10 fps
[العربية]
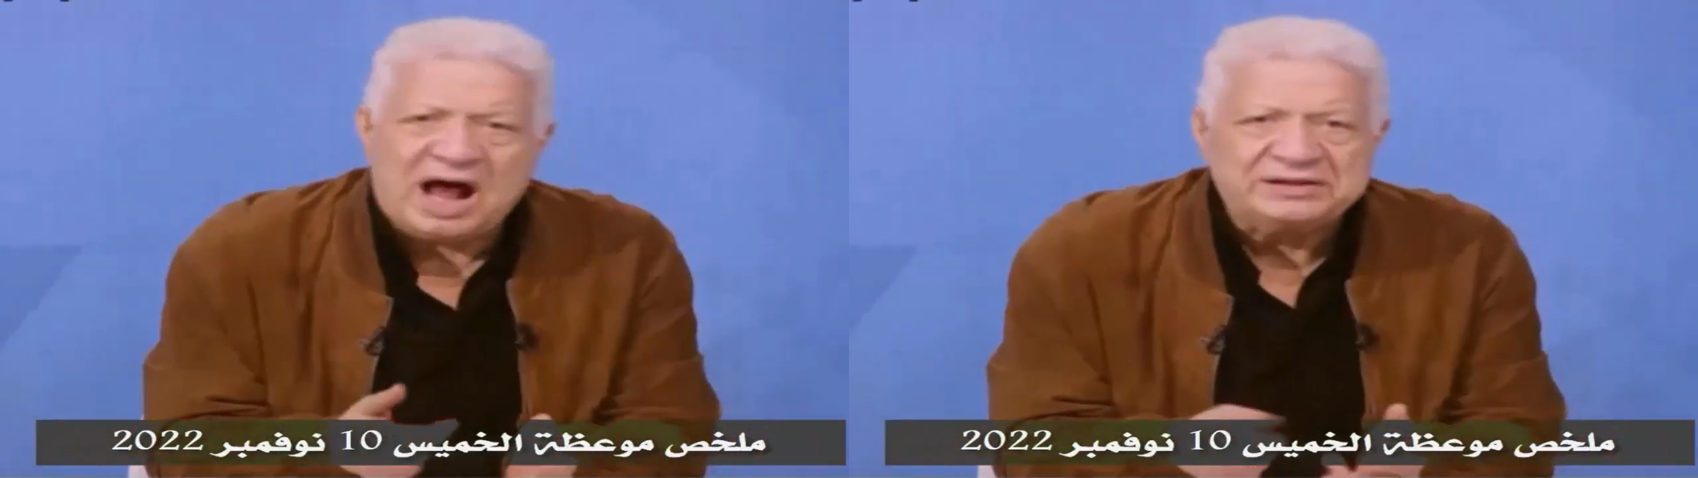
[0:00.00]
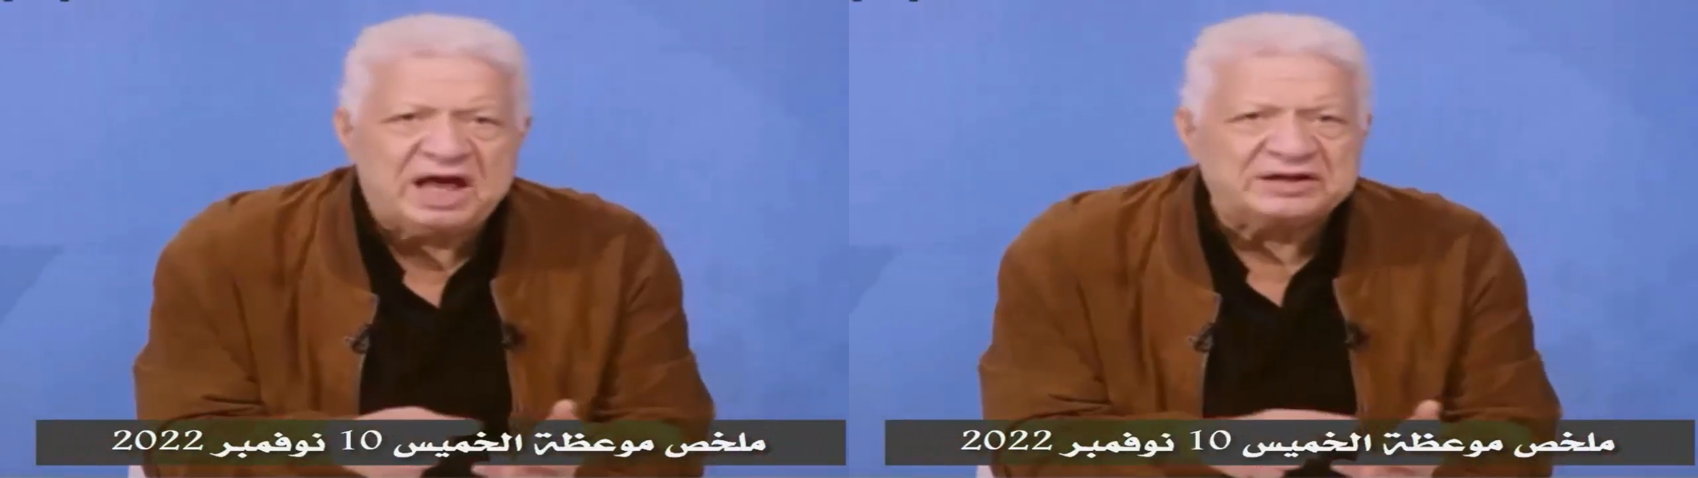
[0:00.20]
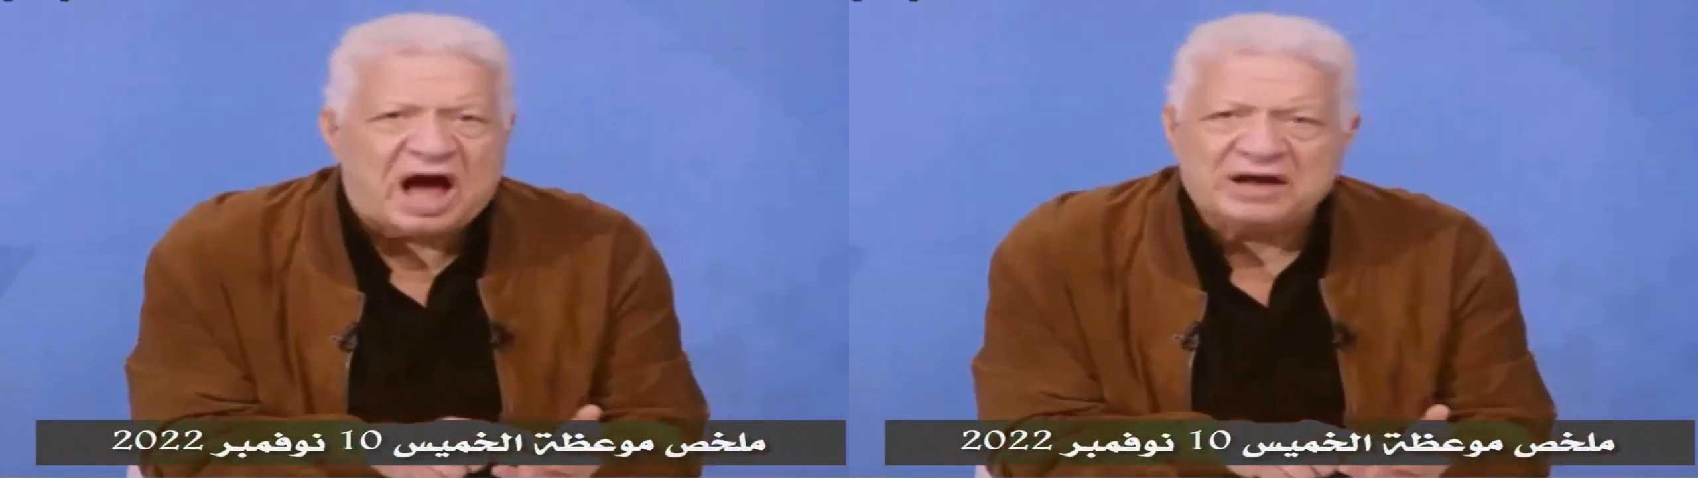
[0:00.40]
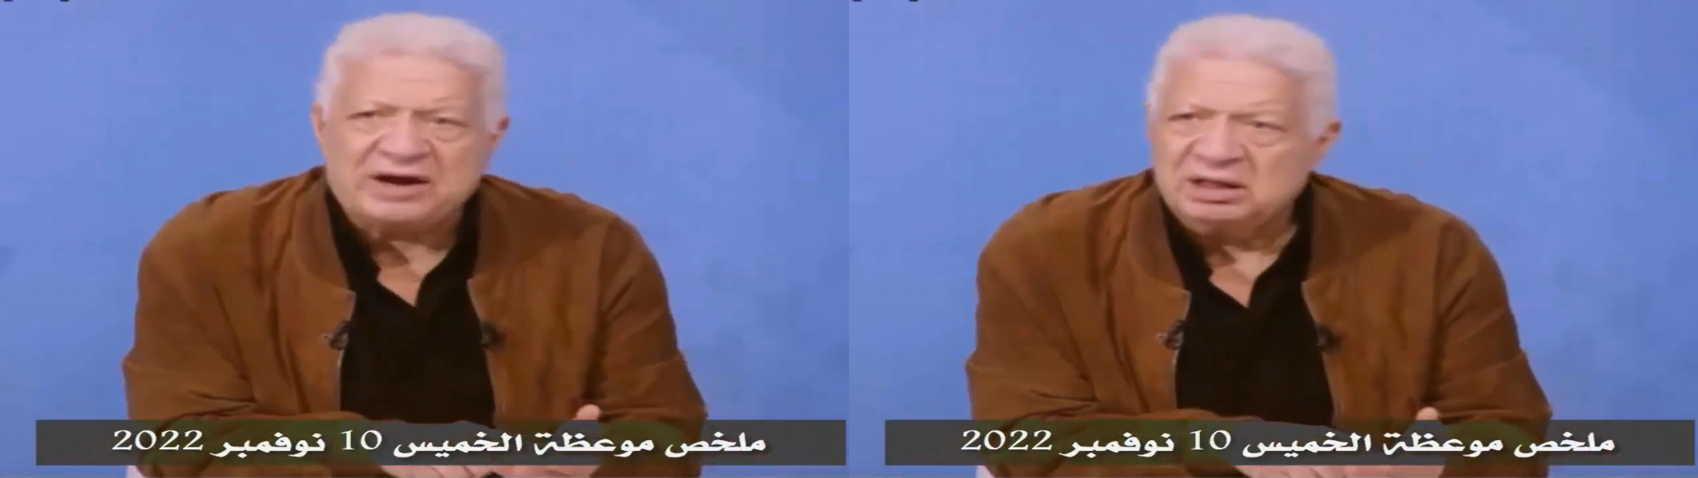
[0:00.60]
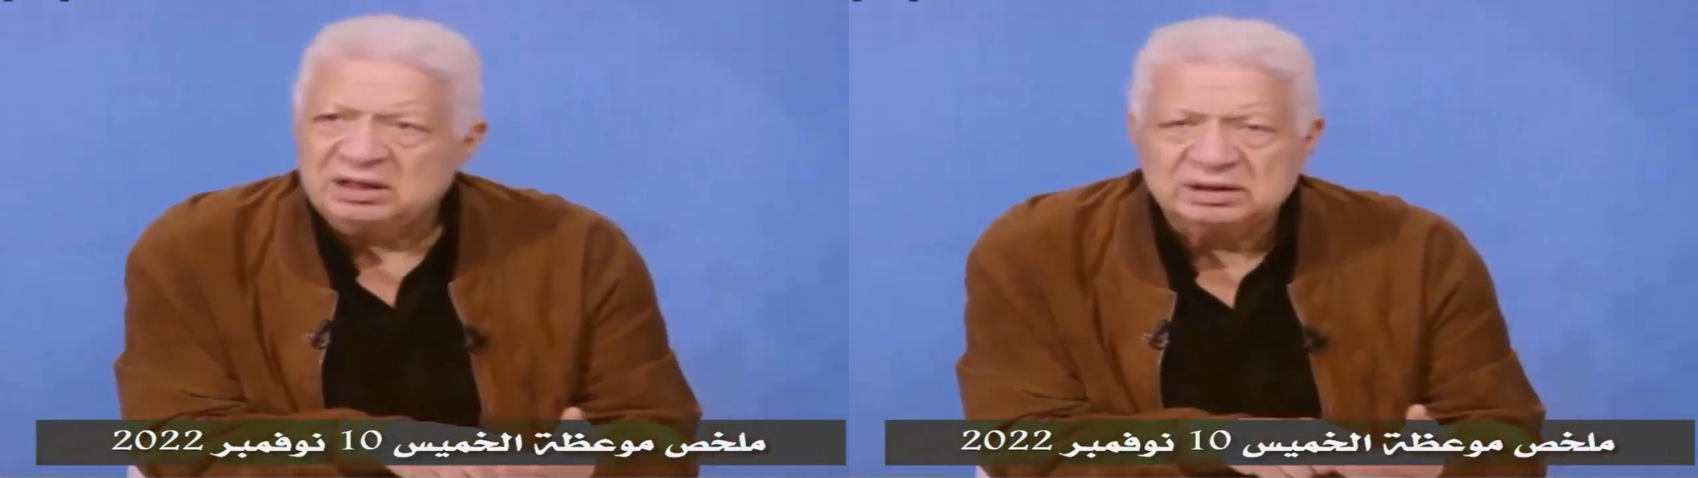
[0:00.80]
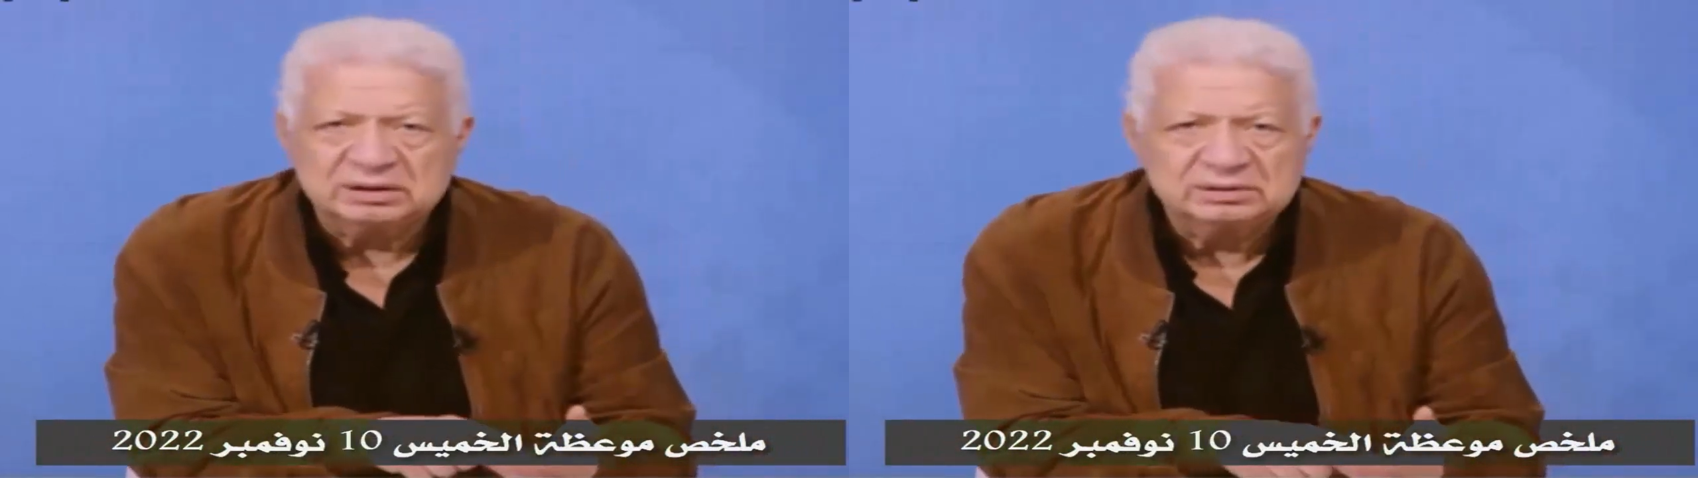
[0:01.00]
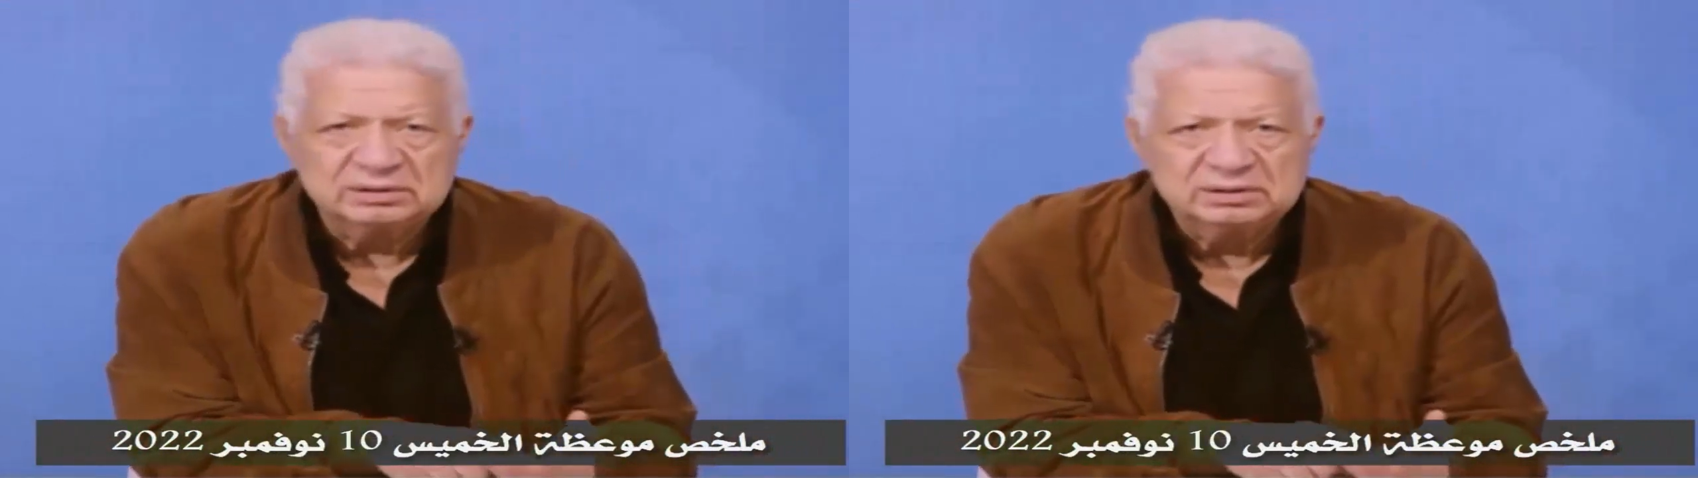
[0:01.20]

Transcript: مره عندها دعاره